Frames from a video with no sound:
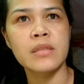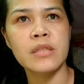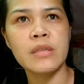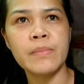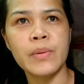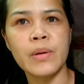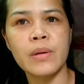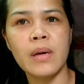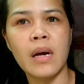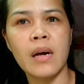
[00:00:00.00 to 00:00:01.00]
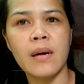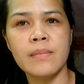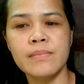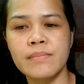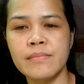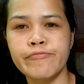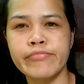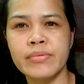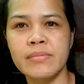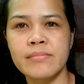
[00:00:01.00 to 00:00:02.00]
So, yun po, um,
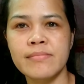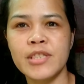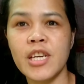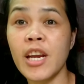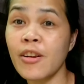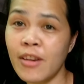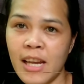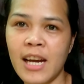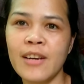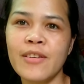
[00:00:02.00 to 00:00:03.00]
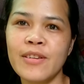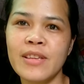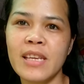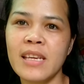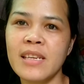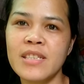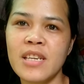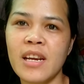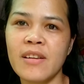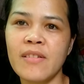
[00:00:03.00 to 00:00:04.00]
share ko lang, konting
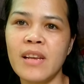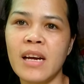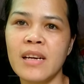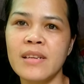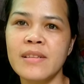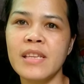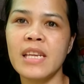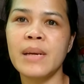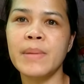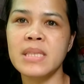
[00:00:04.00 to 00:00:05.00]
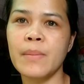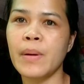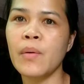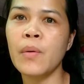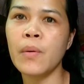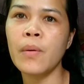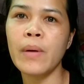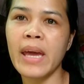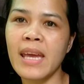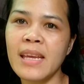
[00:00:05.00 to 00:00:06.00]
share ko lang. Hindi naman sa
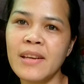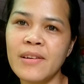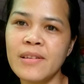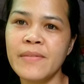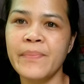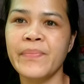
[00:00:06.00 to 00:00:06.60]
pag-OA, no?